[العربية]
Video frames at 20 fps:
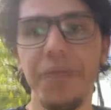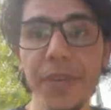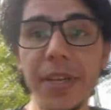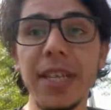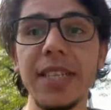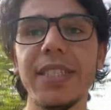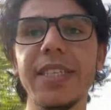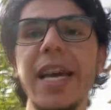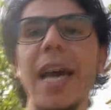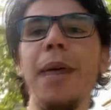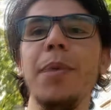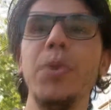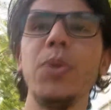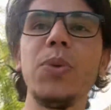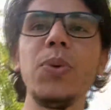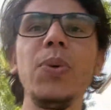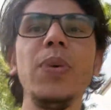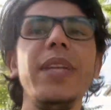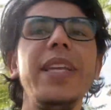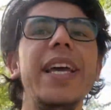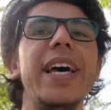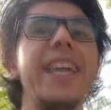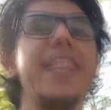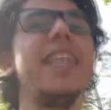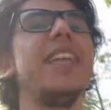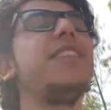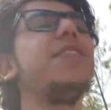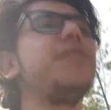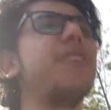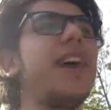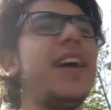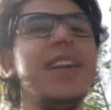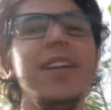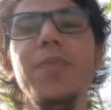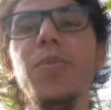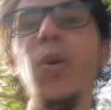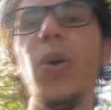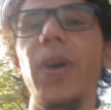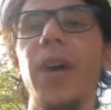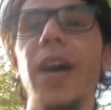في نصيحه بتقول لا تدفع
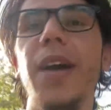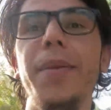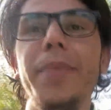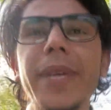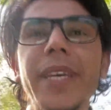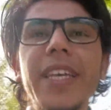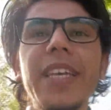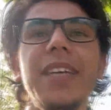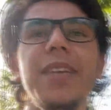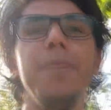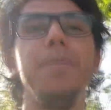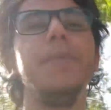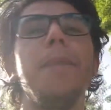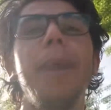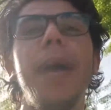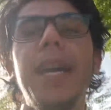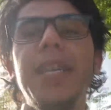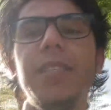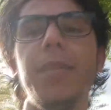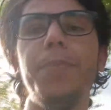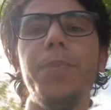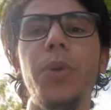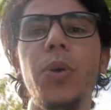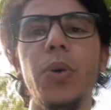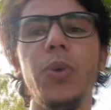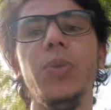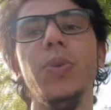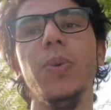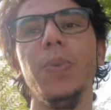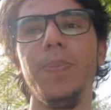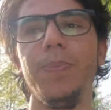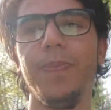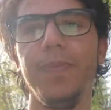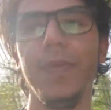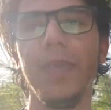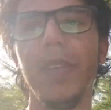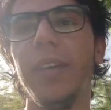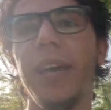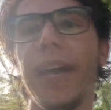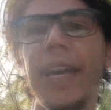لمحاميك بحسب جهده
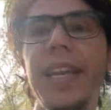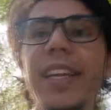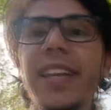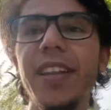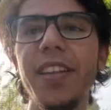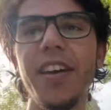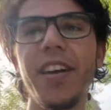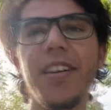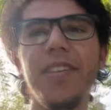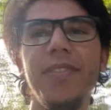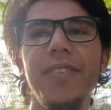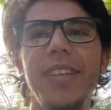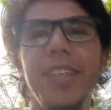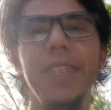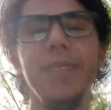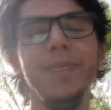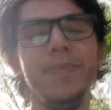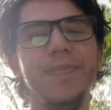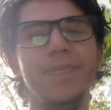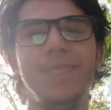خلينا نعرف ليه